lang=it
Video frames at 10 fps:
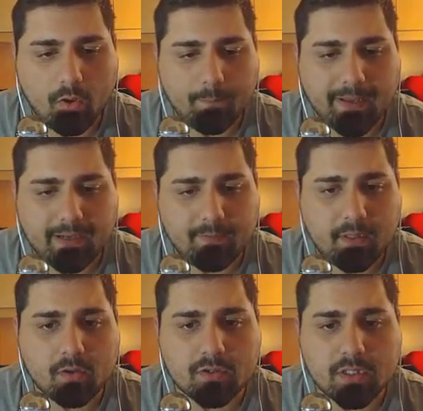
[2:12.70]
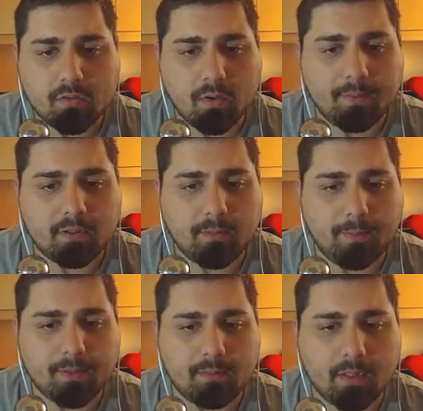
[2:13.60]
Oh, parlami, cosa? Ho aperto la
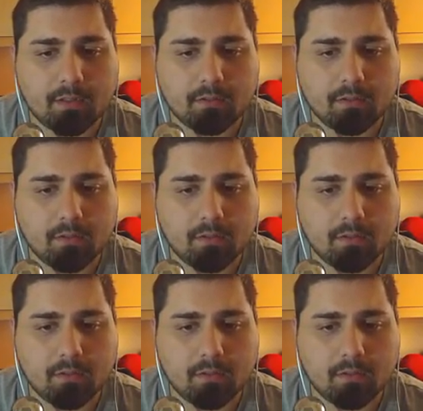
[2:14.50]
mappa di mano.